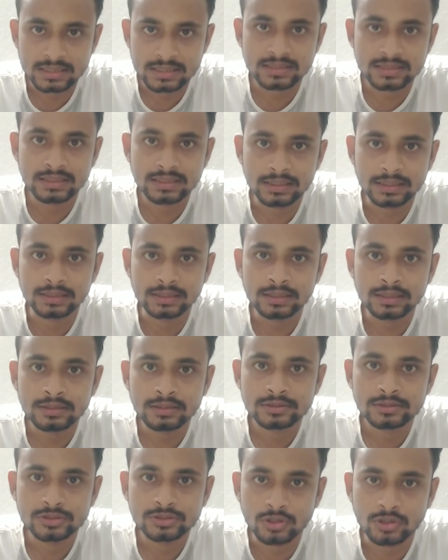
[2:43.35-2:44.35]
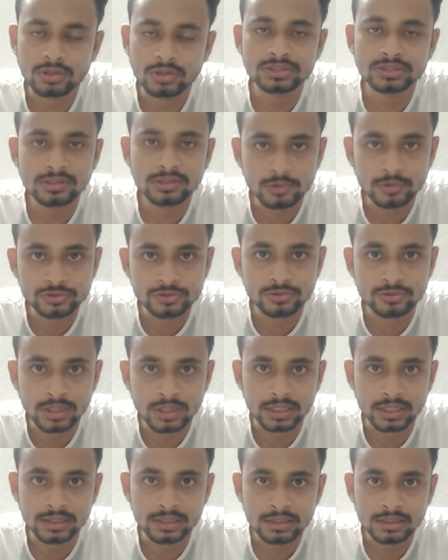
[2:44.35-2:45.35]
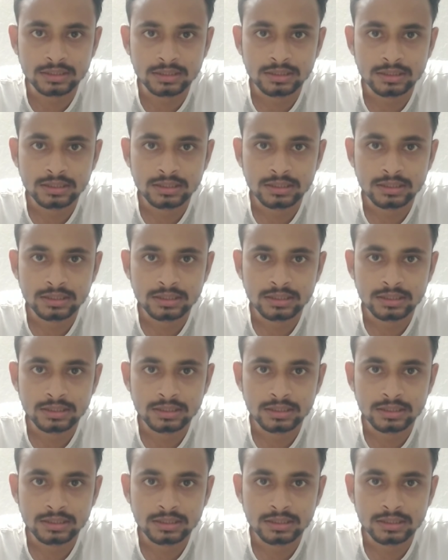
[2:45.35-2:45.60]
আজ থেকে ছ হাজার বছর আগে